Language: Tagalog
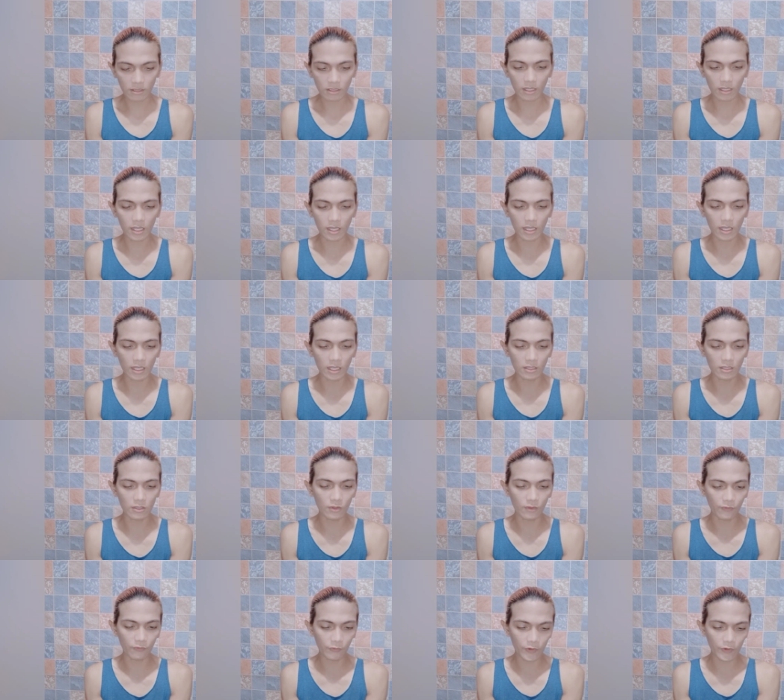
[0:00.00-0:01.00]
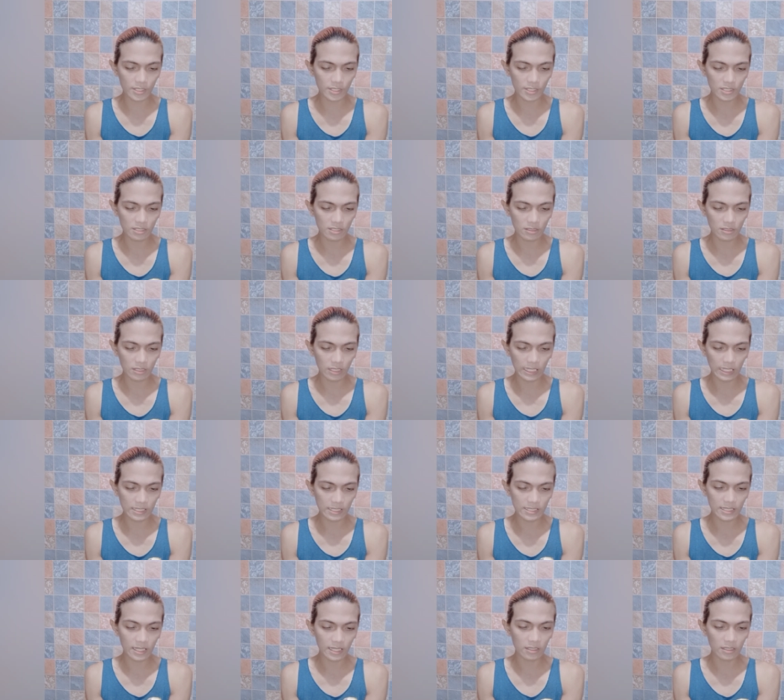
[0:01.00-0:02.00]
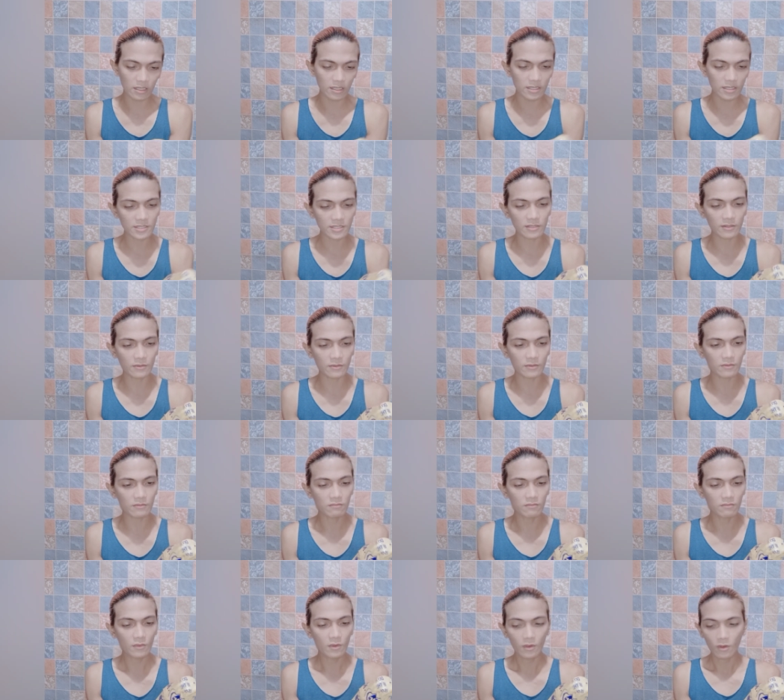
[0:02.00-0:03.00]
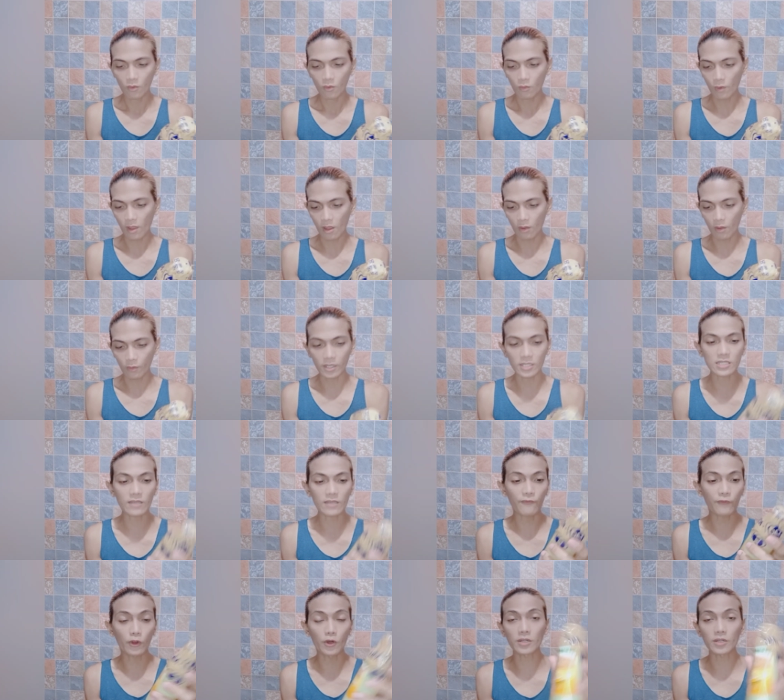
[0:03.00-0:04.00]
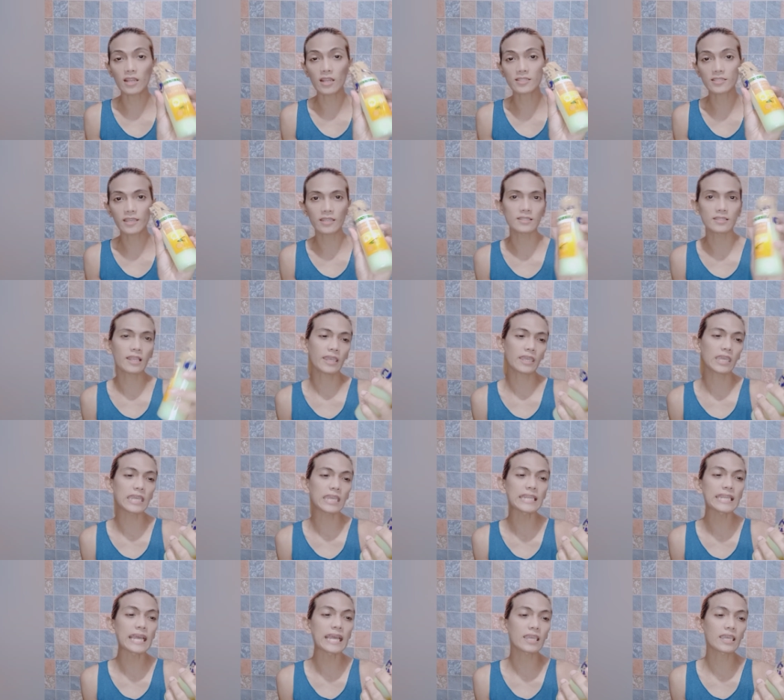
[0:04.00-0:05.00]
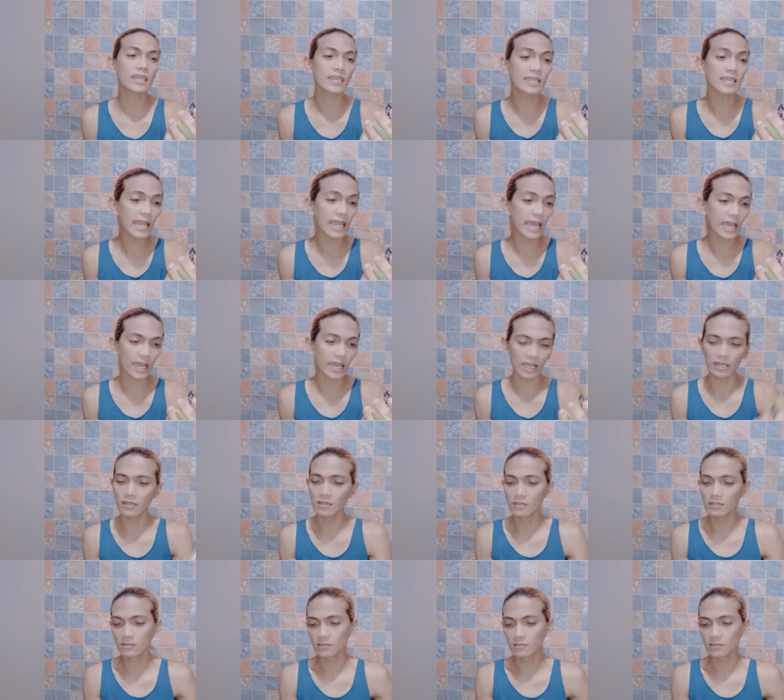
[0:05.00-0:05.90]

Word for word: And yung first nilang scent is yung, wow, it's a floral scent, like ilang-ilang.